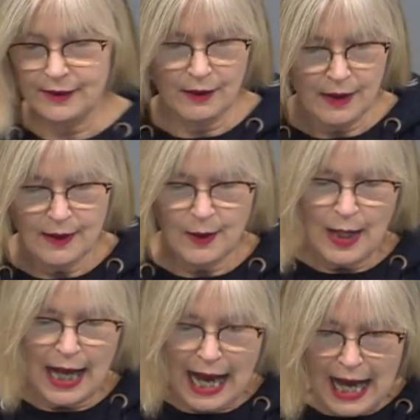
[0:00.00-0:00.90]
Huber?
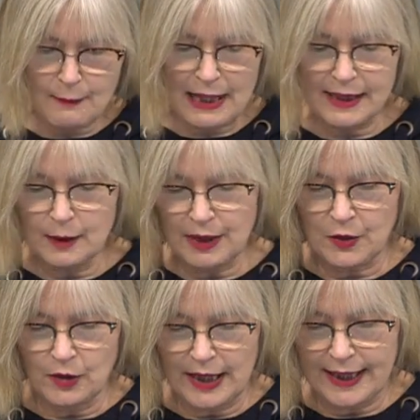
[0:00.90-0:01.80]
Aber, liebe
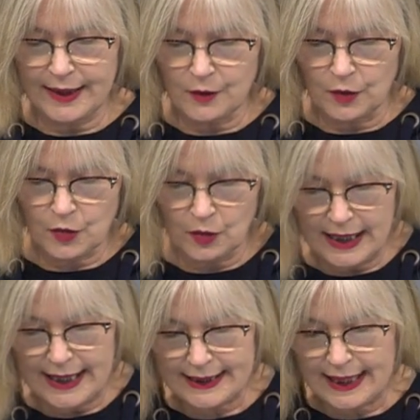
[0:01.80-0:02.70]
Kolleginnen und
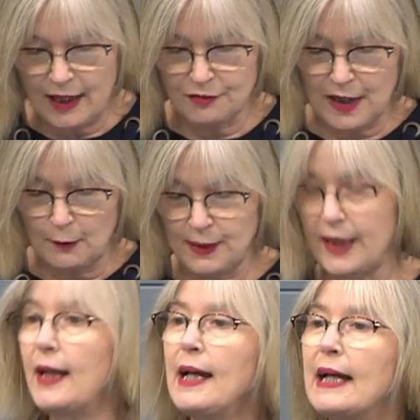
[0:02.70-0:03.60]
Kollegen der
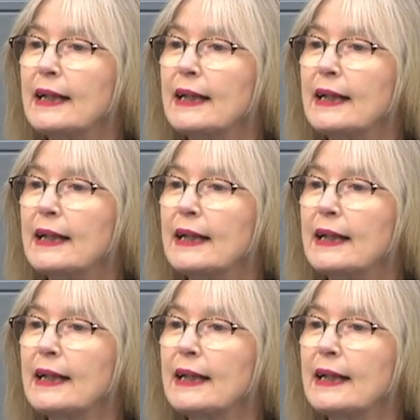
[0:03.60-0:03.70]
FDP,